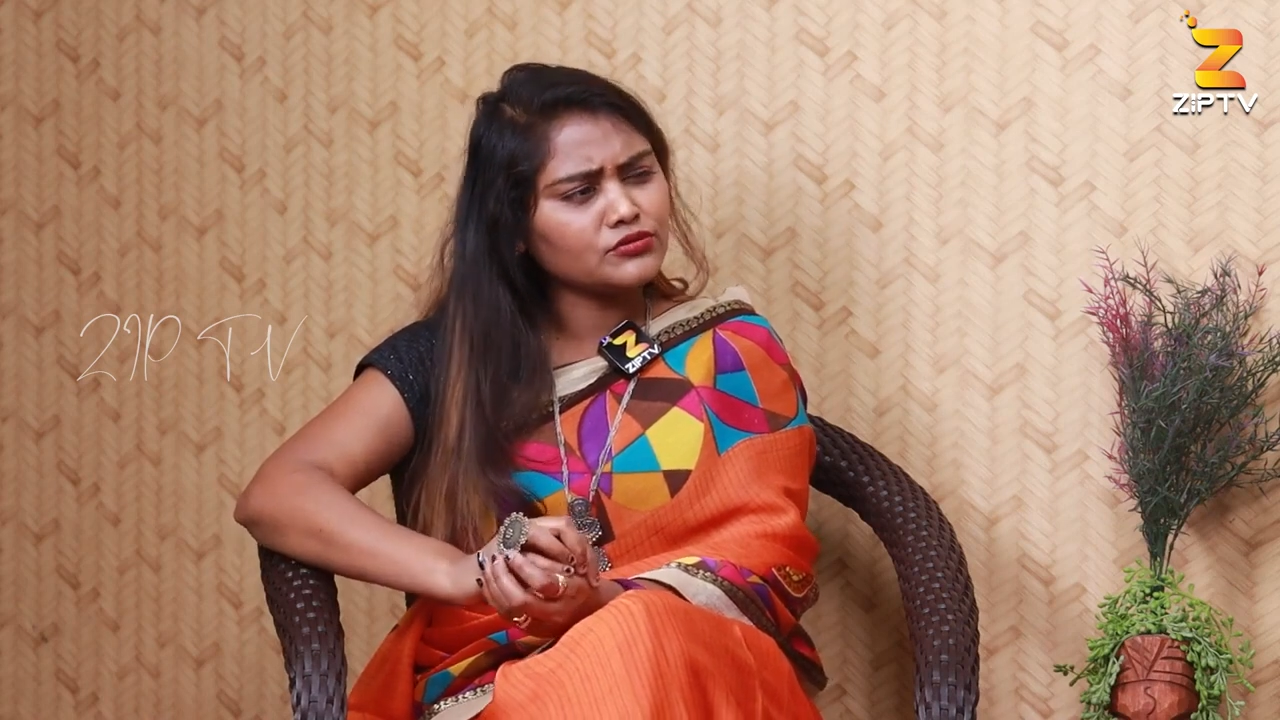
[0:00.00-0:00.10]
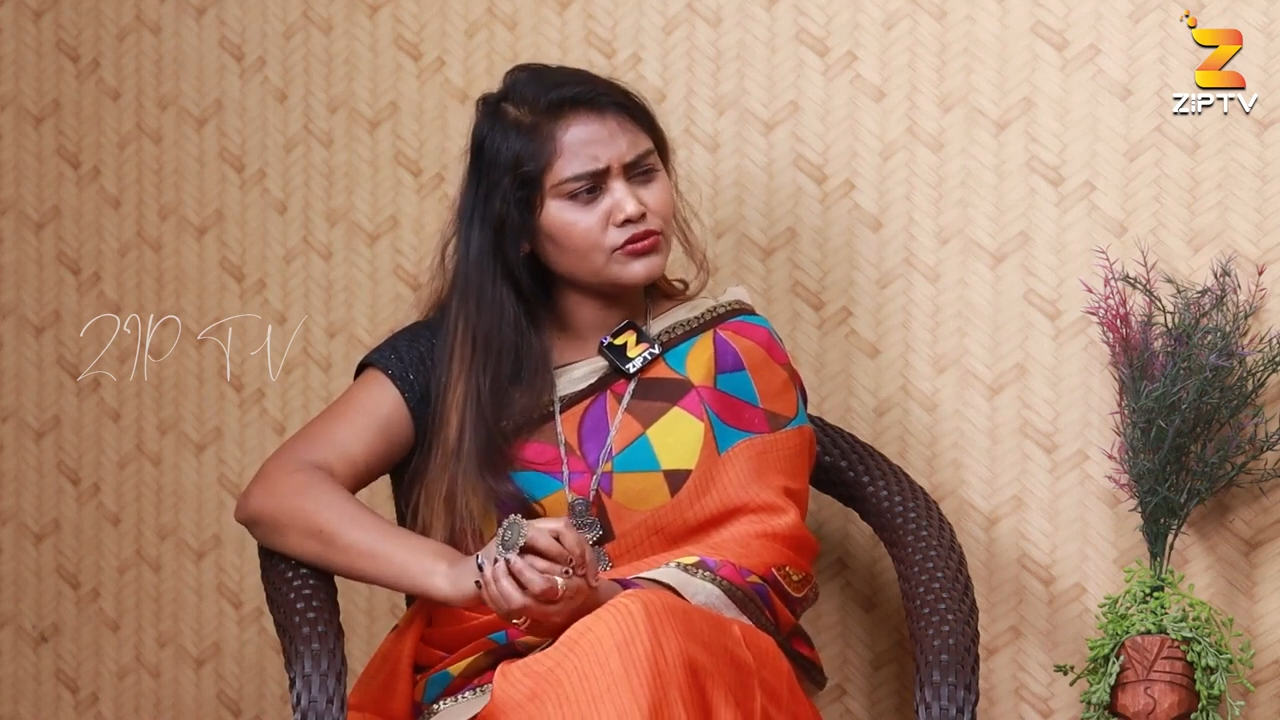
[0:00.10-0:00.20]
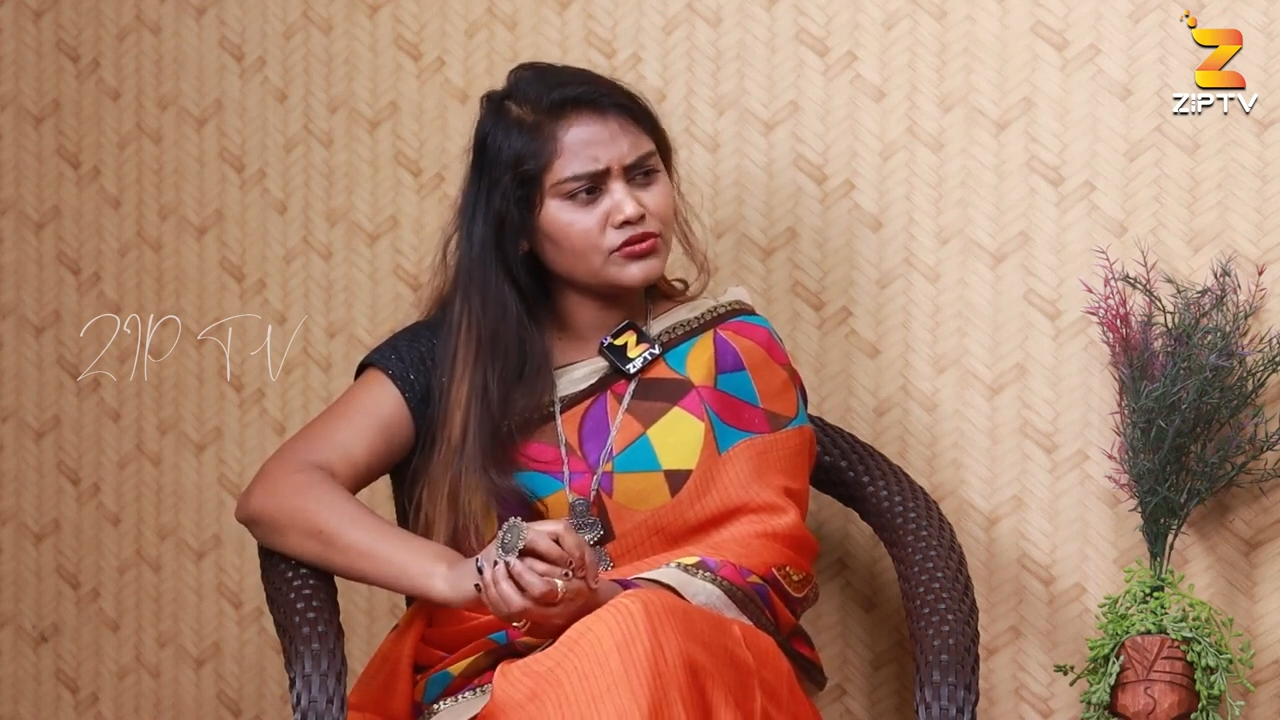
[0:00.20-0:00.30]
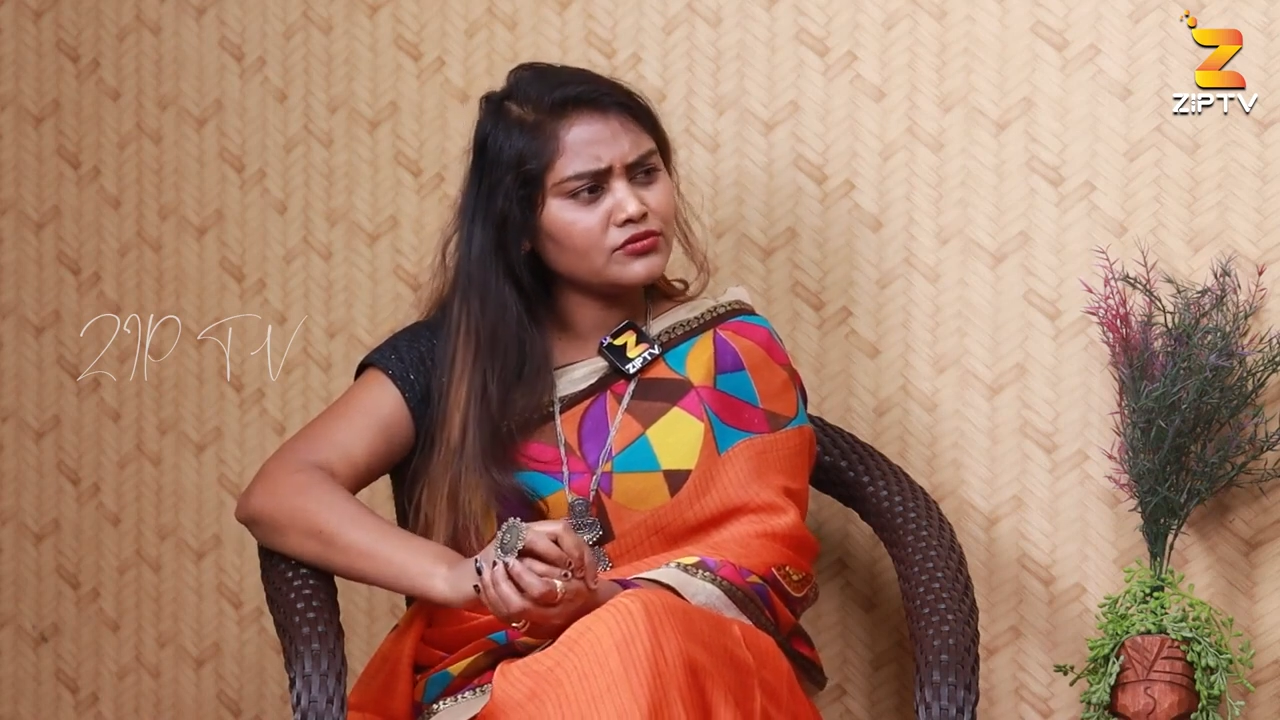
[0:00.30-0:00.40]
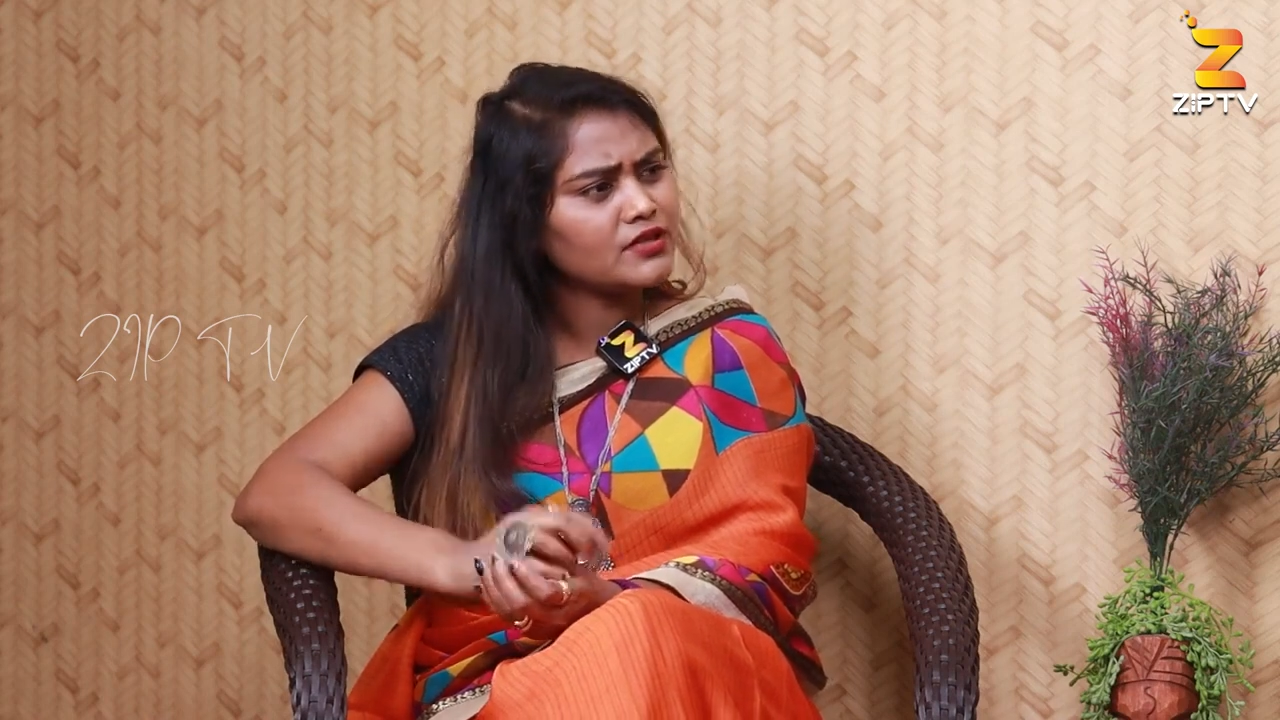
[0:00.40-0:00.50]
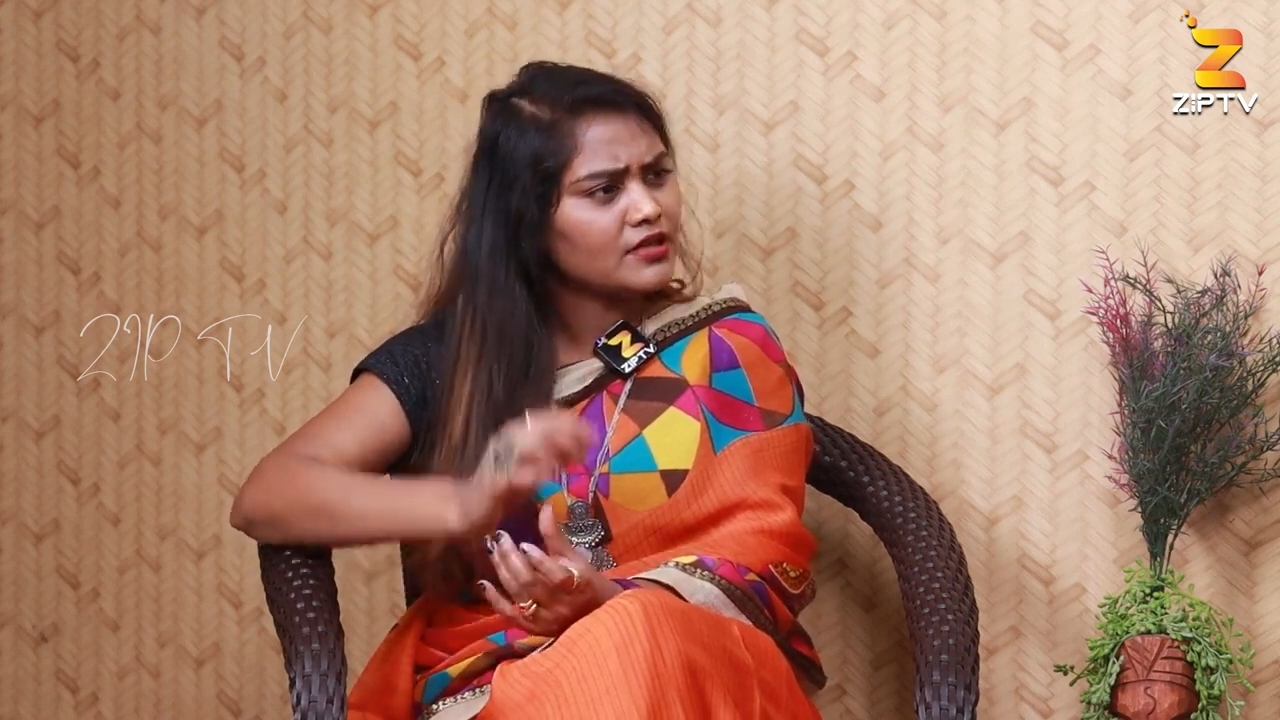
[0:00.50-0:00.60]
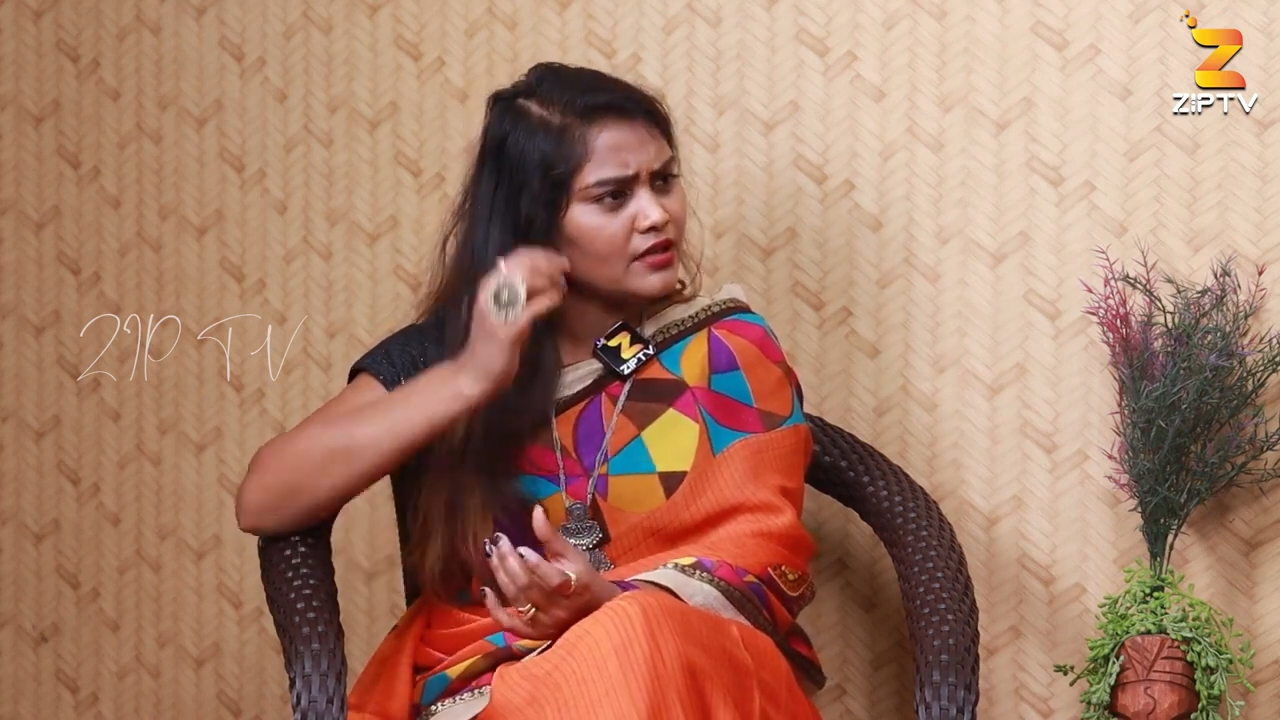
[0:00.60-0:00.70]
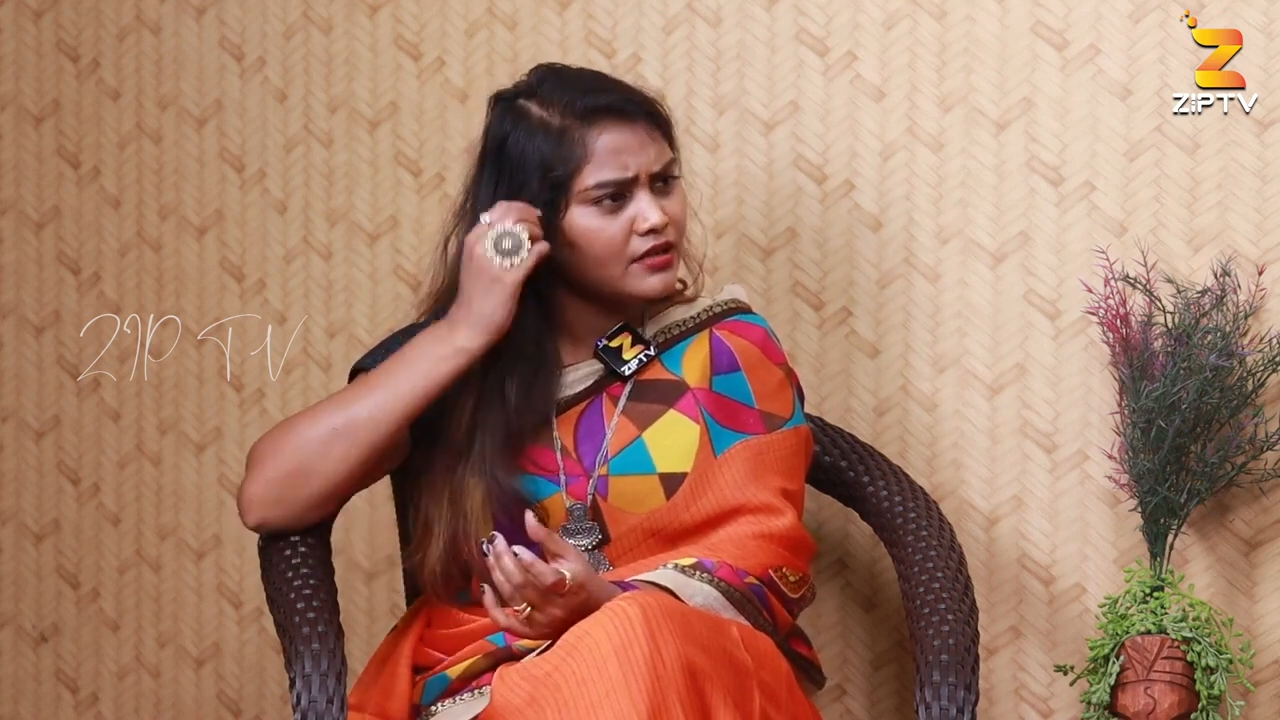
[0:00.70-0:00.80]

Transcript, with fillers: కొంచెం కూడా